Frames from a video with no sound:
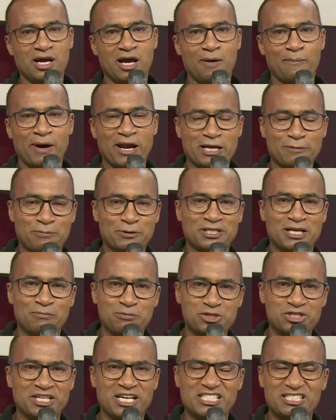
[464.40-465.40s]
para que possamos
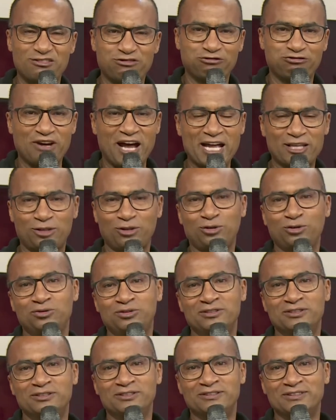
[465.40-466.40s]
ser de fato
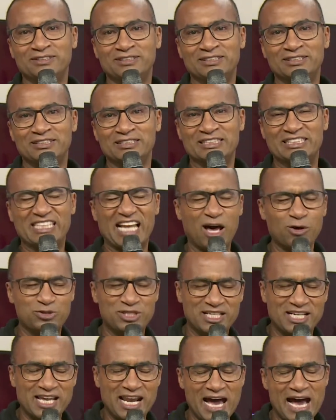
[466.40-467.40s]
sinal de
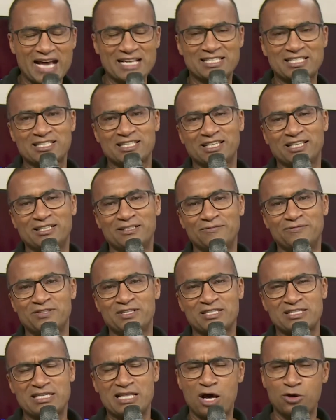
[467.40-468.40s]
graça,
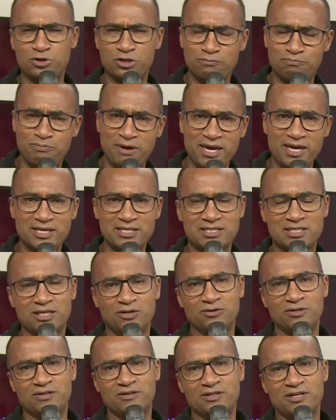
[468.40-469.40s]
sinal de bênção,
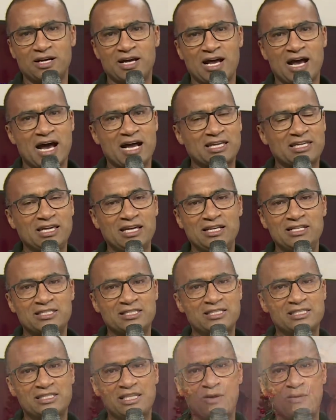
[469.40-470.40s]
aqueles que
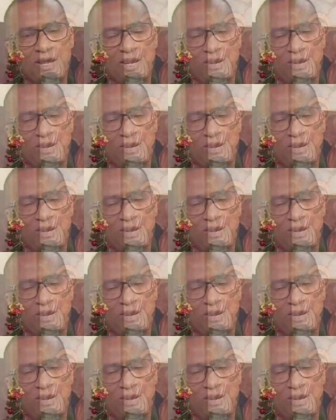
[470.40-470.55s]
estão à